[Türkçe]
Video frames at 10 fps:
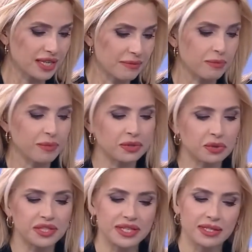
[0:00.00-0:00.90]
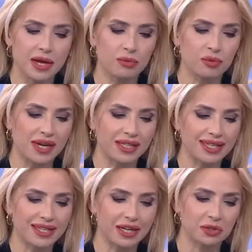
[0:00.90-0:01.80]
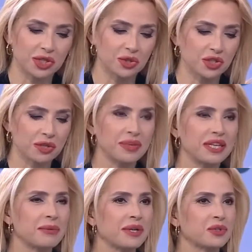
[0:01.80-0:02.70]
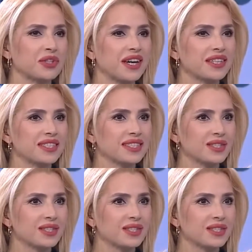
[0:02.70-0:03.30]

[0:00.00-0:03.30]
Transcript: İMİT Başkanı, İstanbul Maden İhracatçıları Birliği Başkanı Aydın